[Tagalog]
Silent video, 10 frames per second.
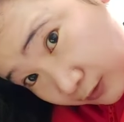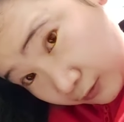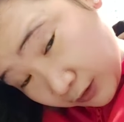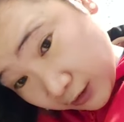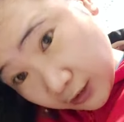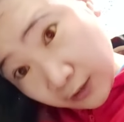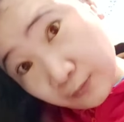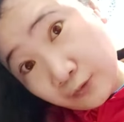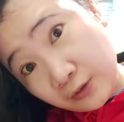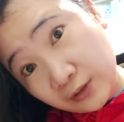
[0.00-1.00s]
Kung sa
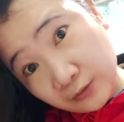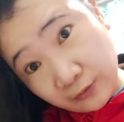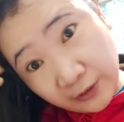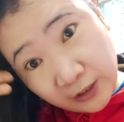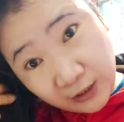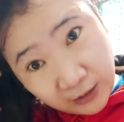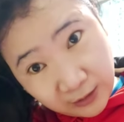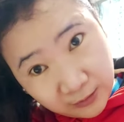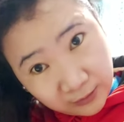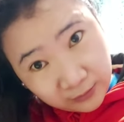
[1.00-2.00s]
tingin mo is okay
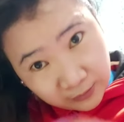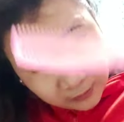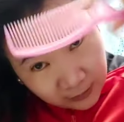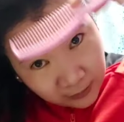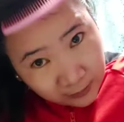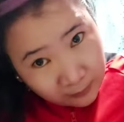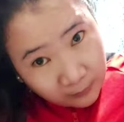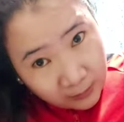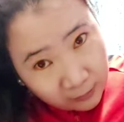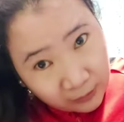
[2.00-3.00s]
na,
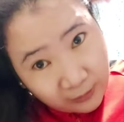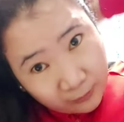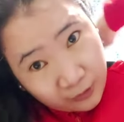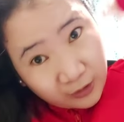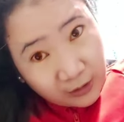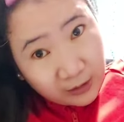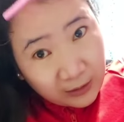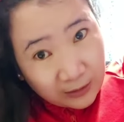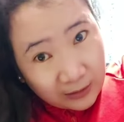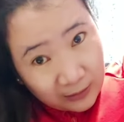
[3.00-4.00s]
Balutin mo siya
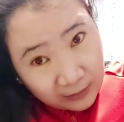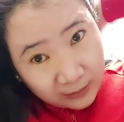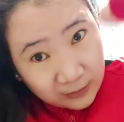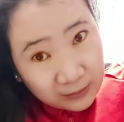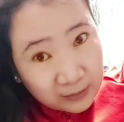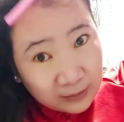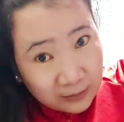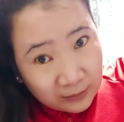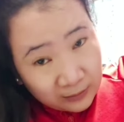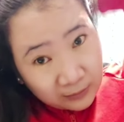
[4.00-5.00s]
ng
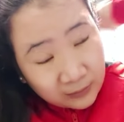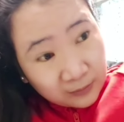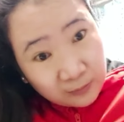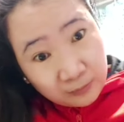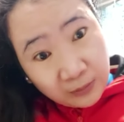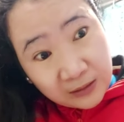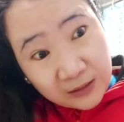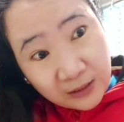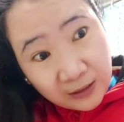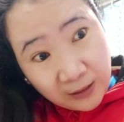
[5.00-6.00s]

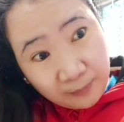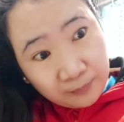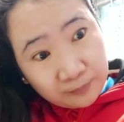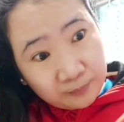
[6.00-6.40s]
plastic cup.